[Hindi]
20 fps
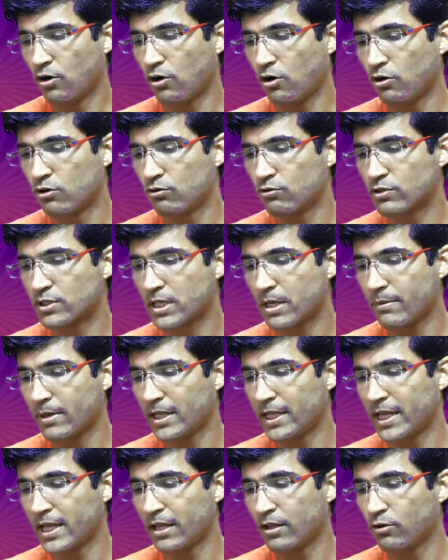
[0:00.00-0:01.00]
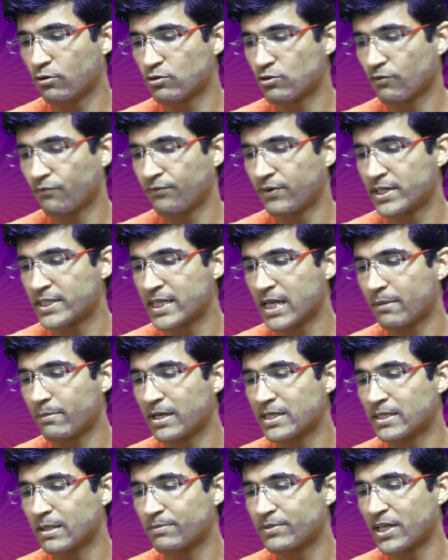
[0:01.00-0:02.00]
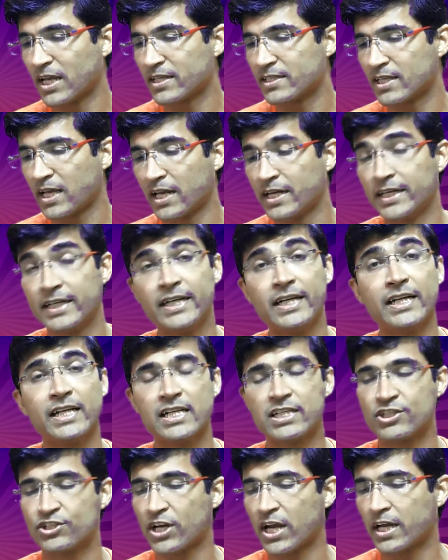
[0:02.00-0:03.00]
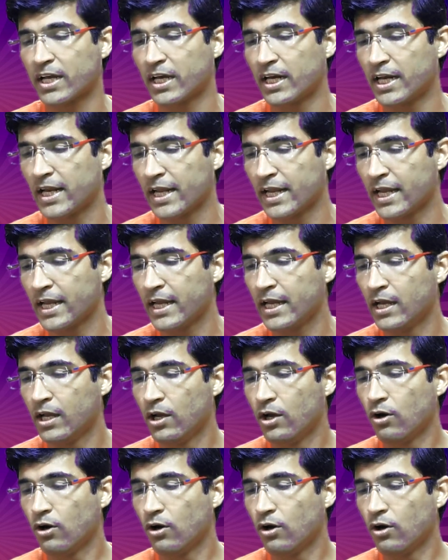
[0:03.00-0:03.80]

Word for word: और उसके बाद देखिए दोस्तों फिर से एक बार सब सारी डिटेल्स चेक कर लेंगे